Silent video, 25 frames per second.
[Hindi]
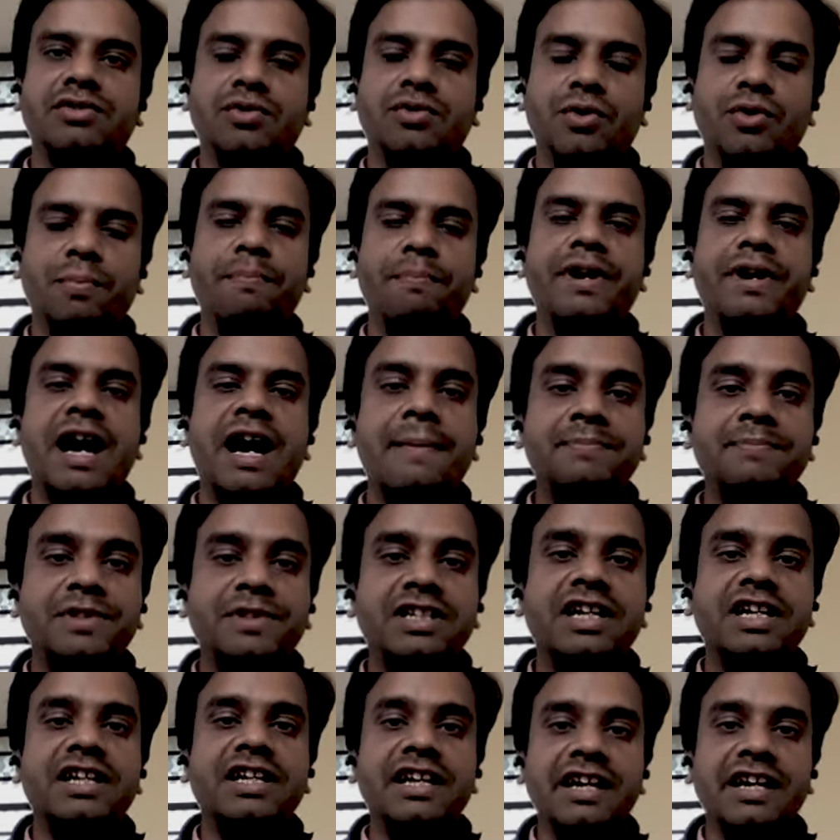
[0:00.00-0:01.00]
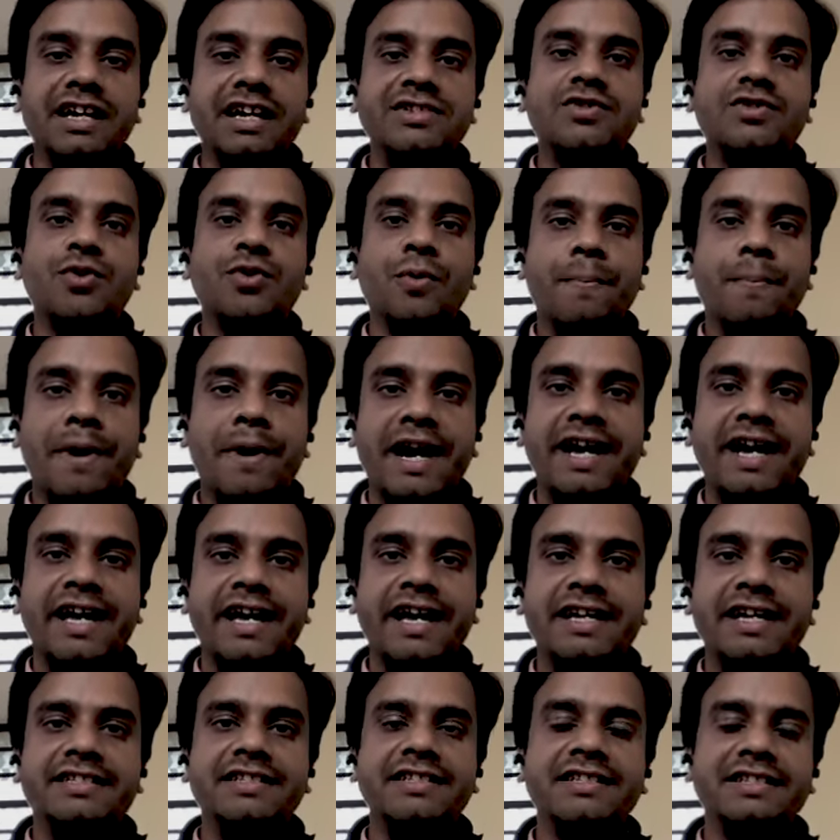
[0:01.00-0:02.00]
को प्राप्त करने का जो उपाय
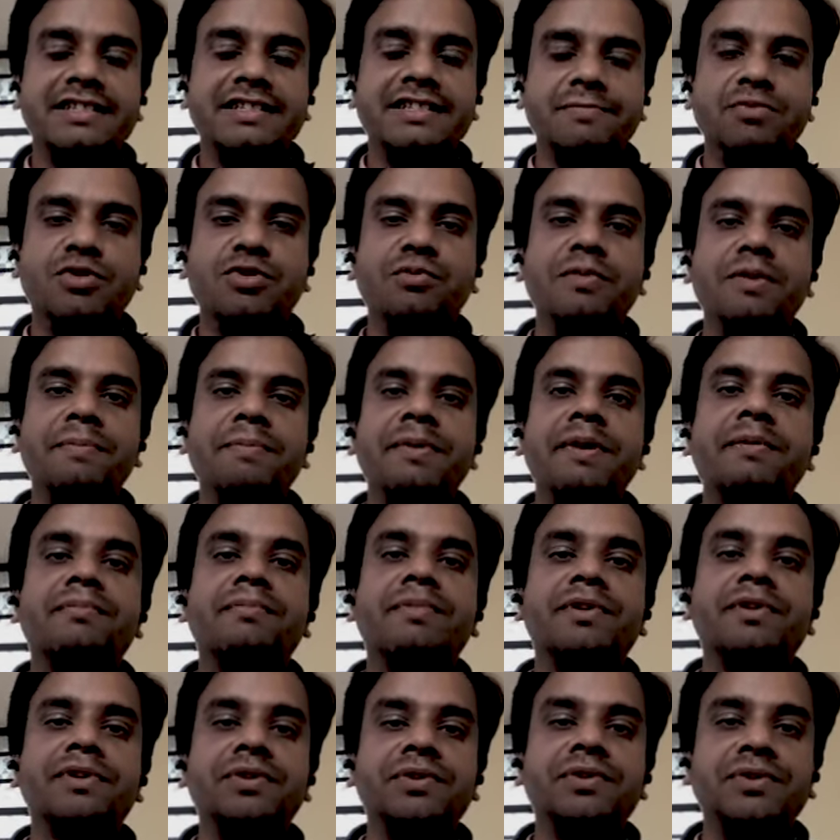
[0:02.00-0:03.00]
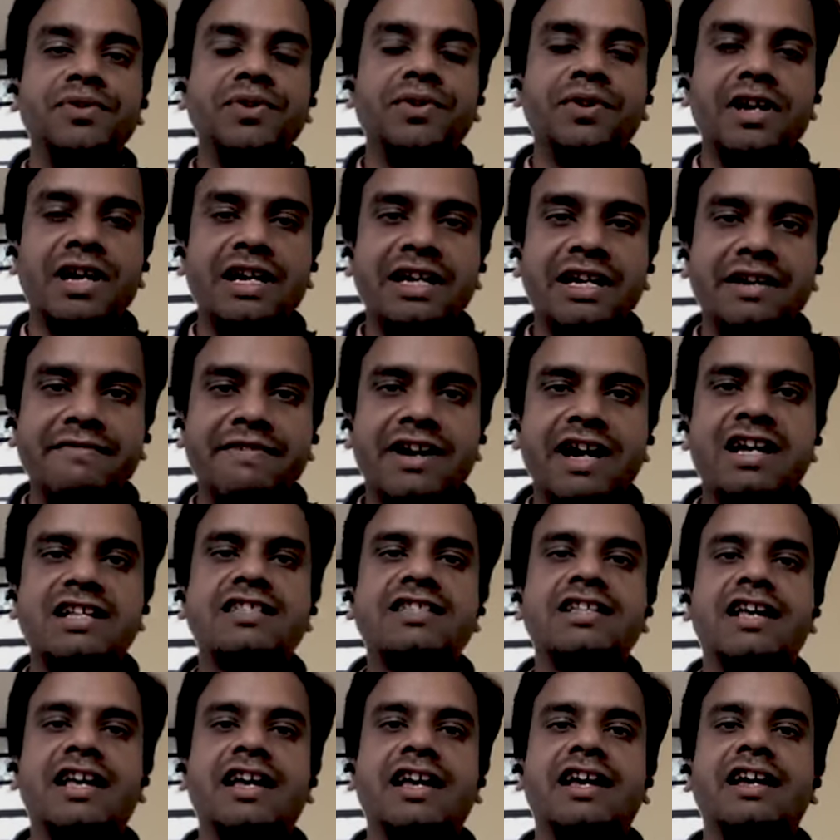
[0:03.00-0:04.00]
है जिस भूमि पे मनुष्यों का निवास
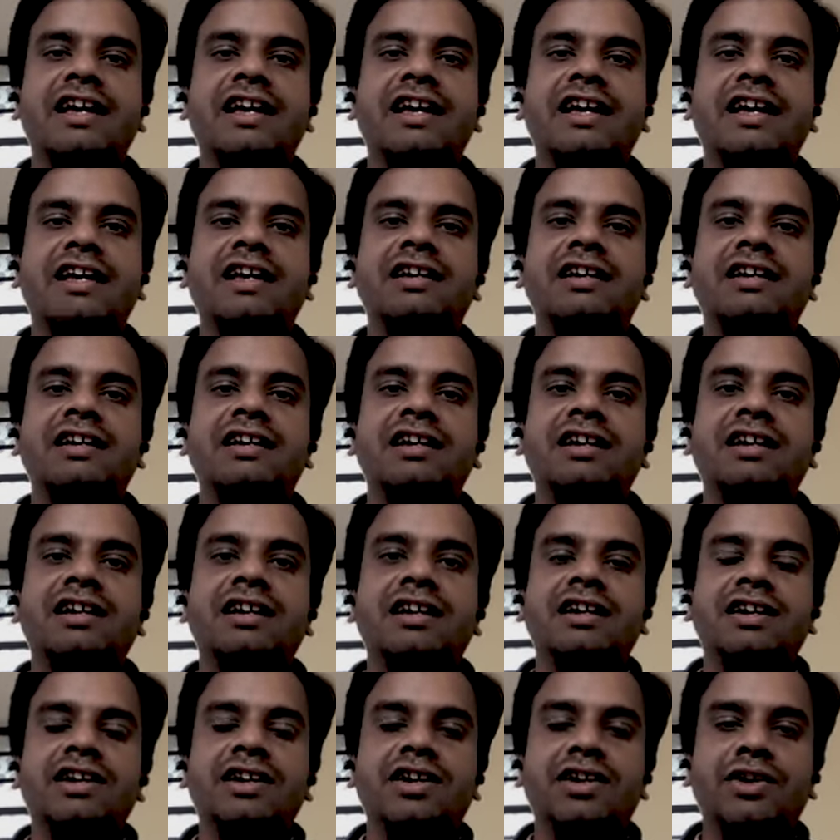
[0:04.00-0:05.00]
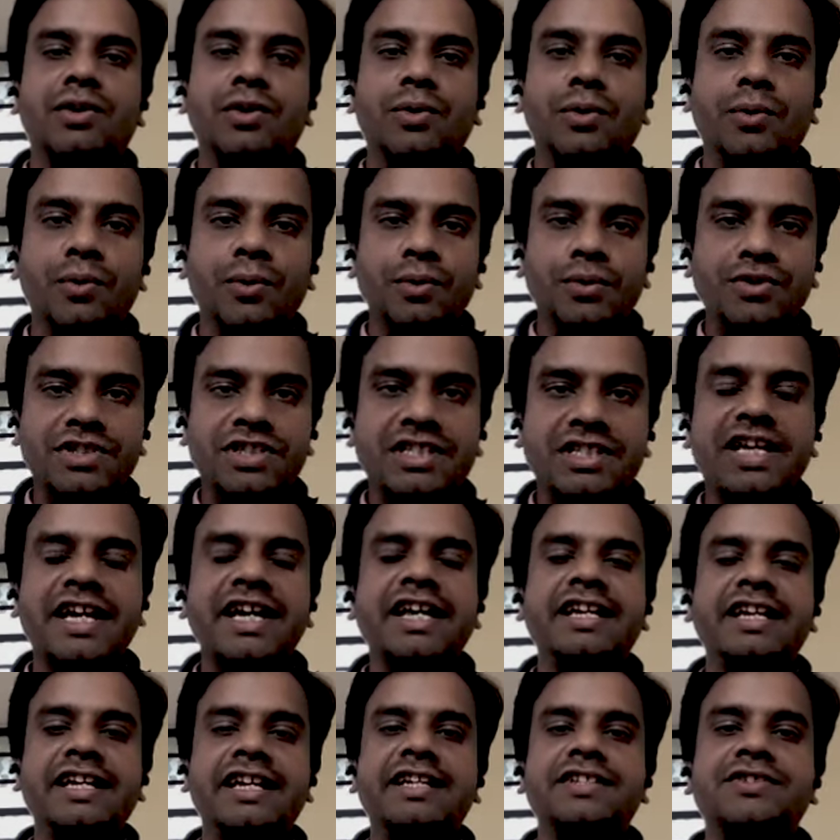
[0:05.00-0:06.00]
है उसके
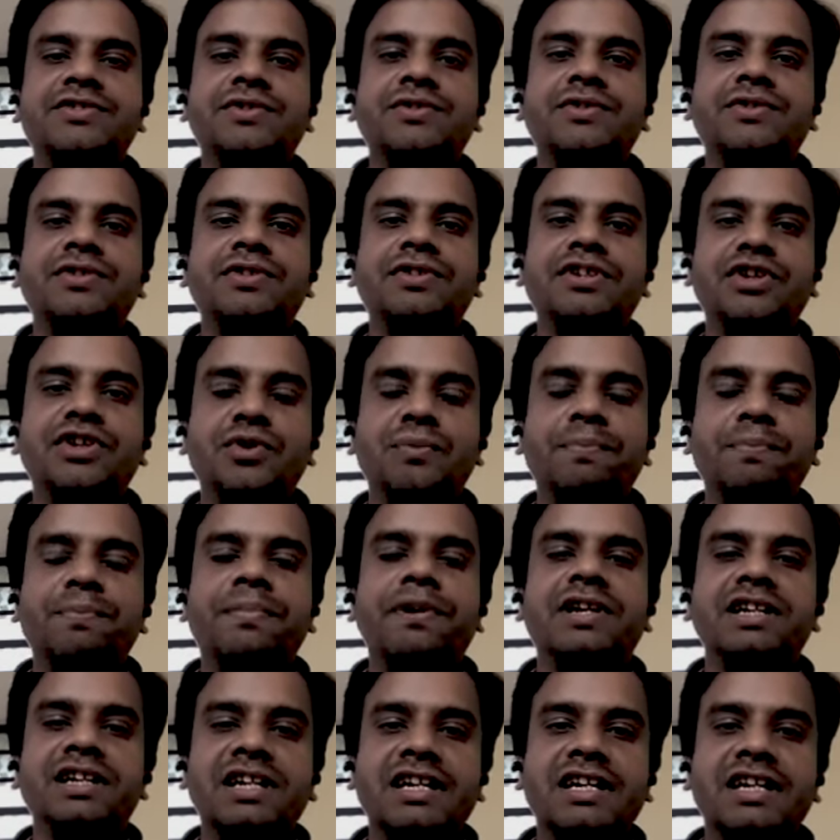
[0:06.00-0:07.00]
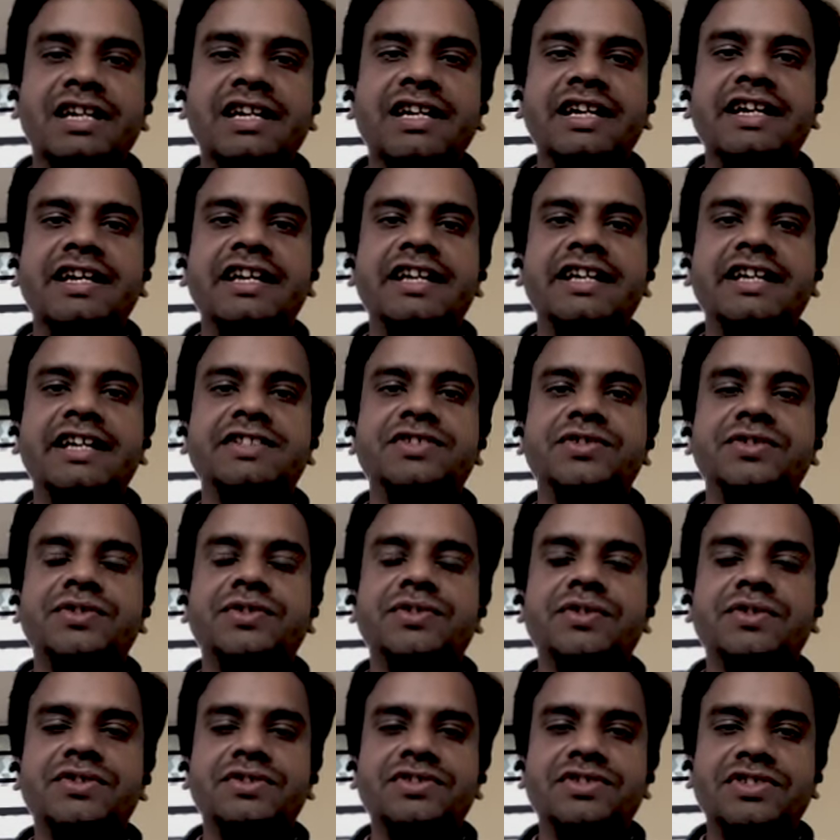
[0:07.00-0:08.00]
लिए जो निरूपण करने के लिए
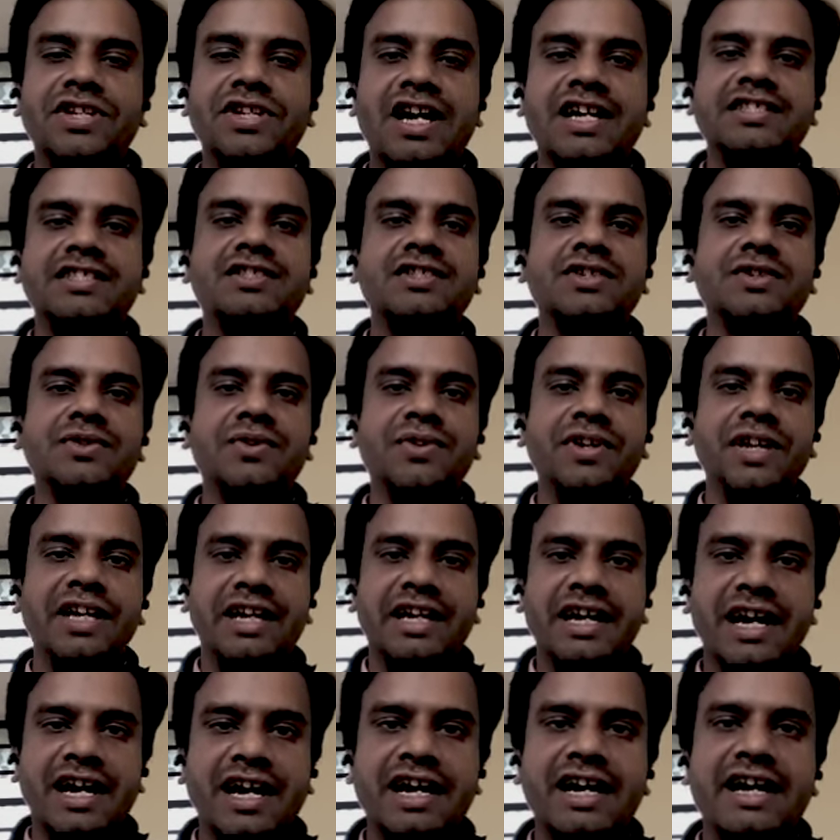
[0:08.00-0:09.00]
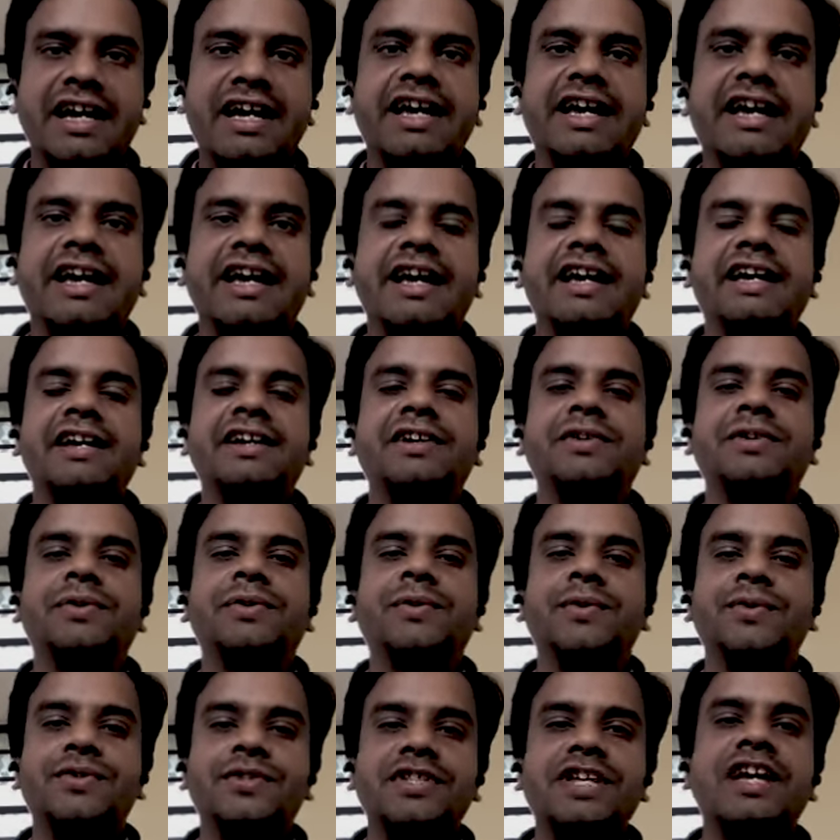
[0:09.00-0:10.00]
जो शास्त्र को लिखा गया है
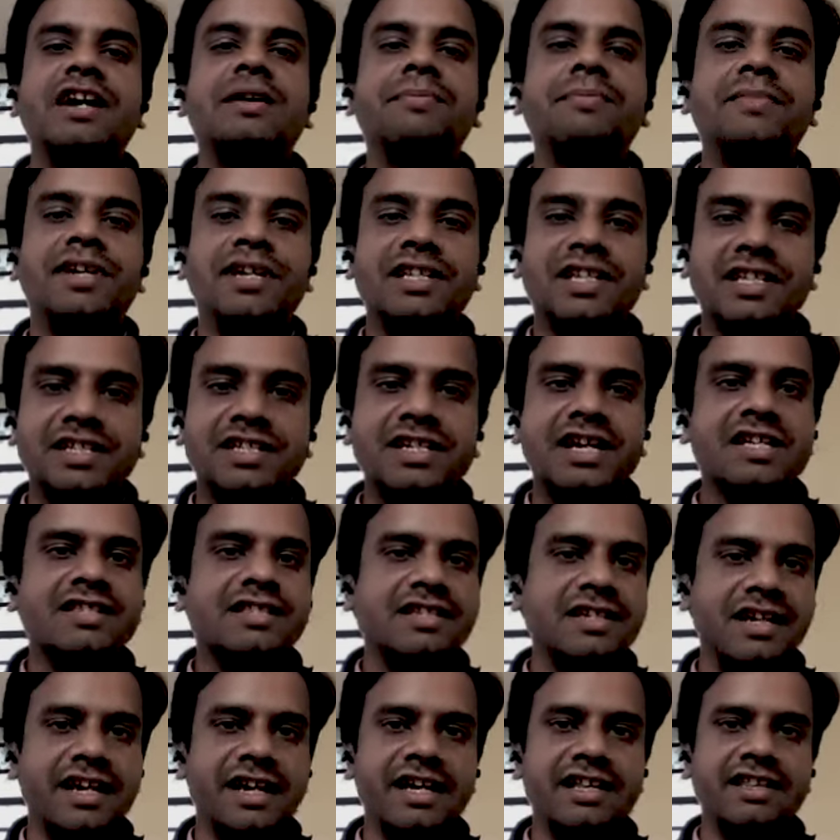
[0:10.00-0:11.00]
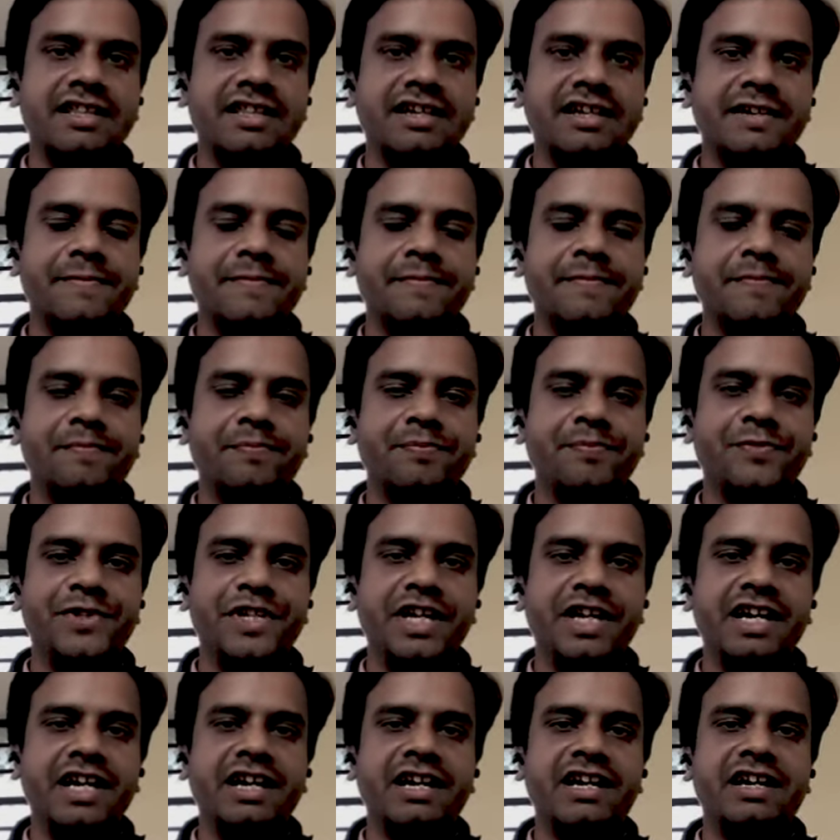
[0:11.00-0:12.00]
उसे हम अर्थशास्त्र कहते हैं
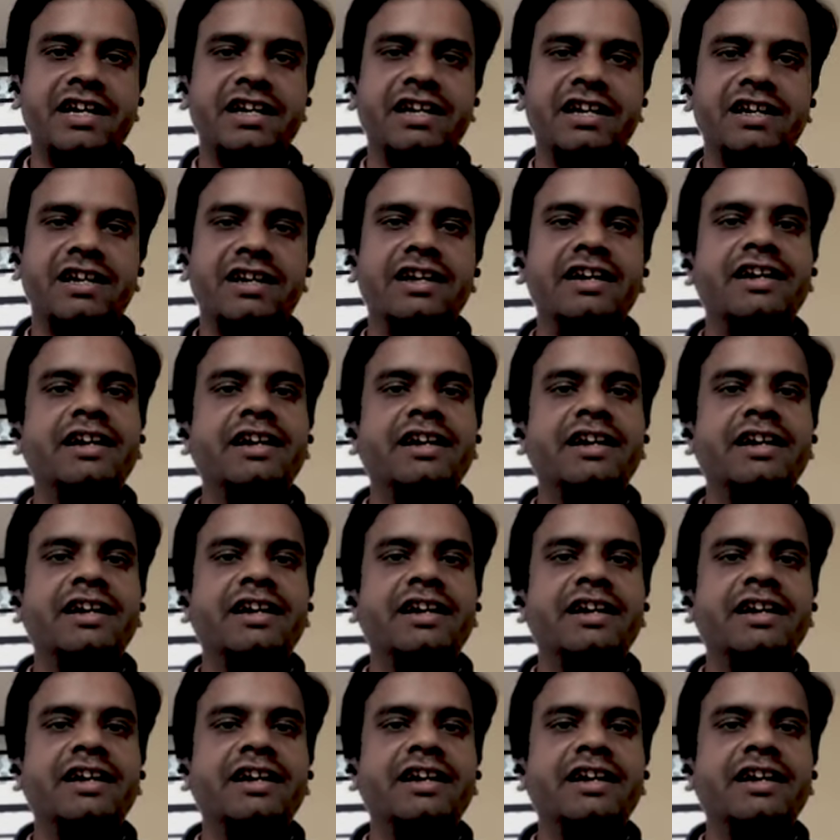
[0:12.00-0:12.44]
ठीक है